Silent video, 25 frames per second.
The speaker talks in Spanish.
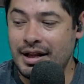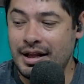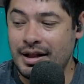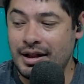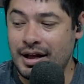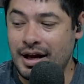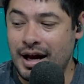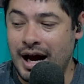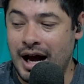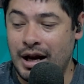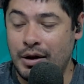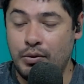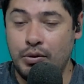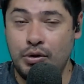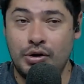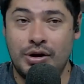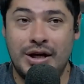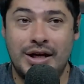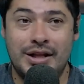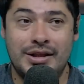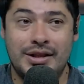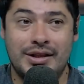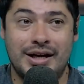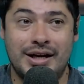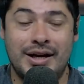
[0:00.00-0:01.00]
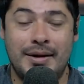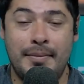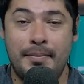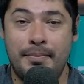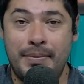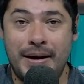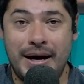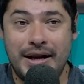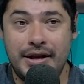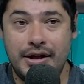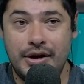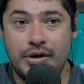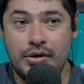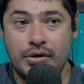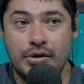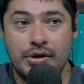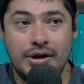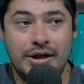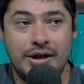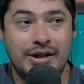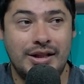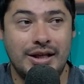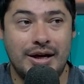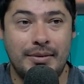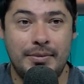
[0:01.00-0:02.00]
algunos entran en pánico
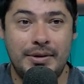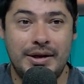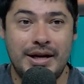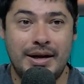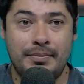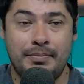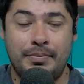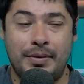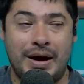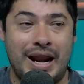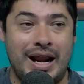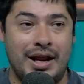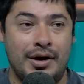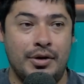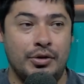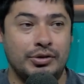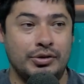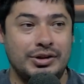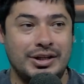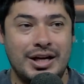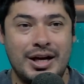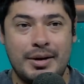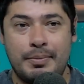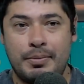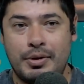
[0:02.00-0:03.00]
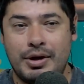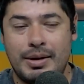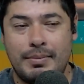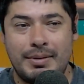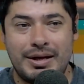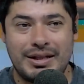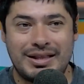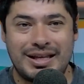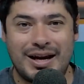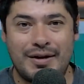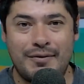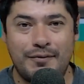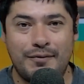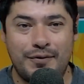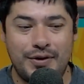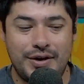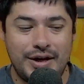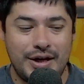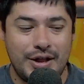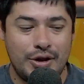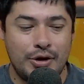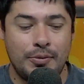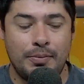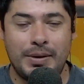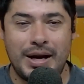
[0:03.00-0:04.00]
y terminan, para no tener problema,
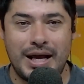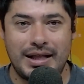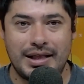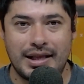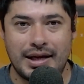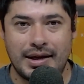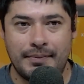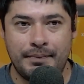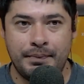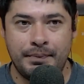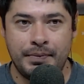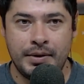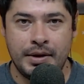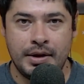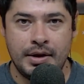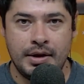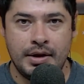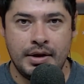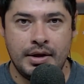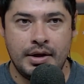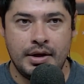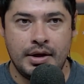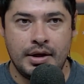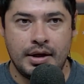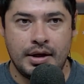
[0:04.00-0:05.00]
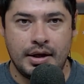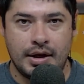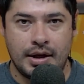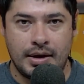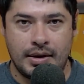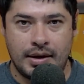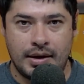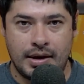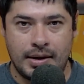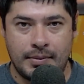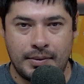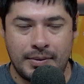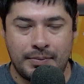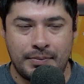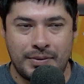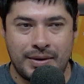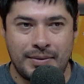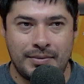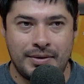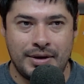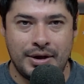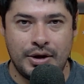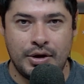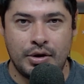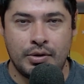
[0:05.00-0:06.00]
transfiriendo plata.
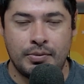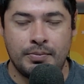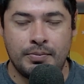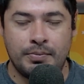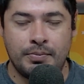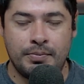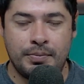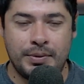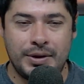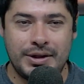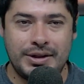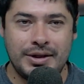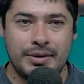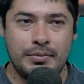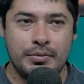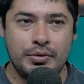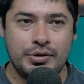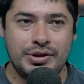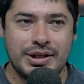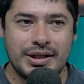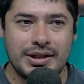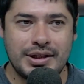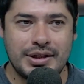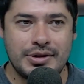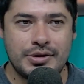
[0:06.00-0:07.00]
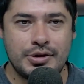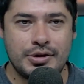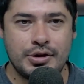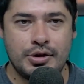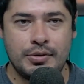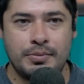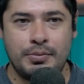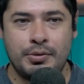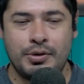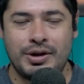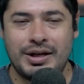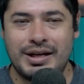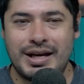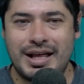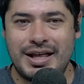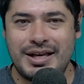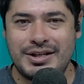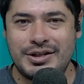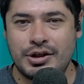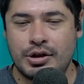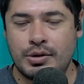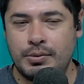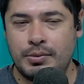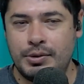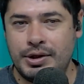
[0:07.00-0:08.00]
Digo, presten mucha atención porque nadie
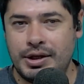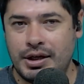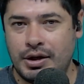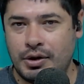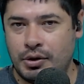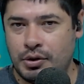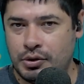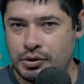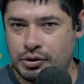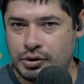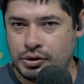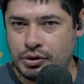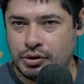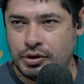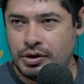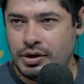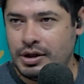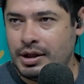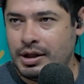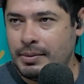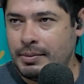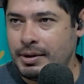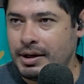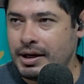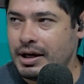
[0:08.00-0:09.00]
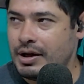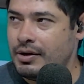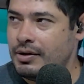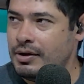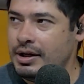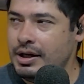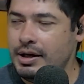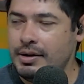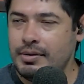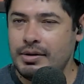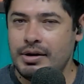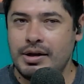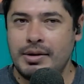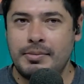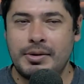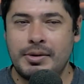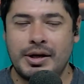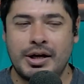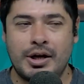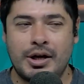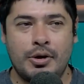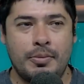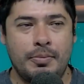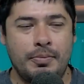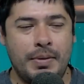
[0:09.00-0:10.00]
se comunica con nosotros, ni de Mercado Libre, ni
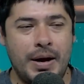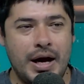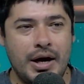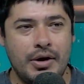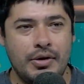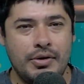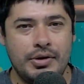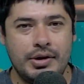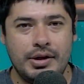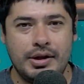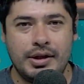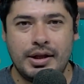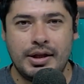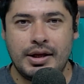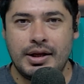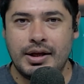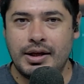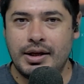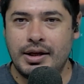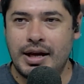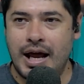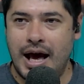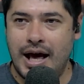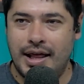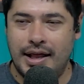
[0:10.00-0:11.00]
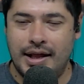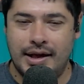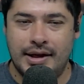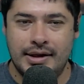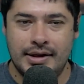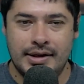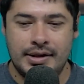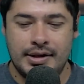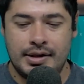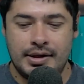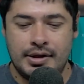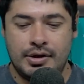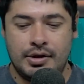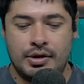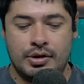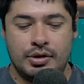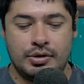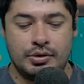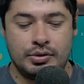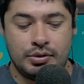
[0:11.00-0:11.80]
Mercado Pago, ni de nada, ¿no?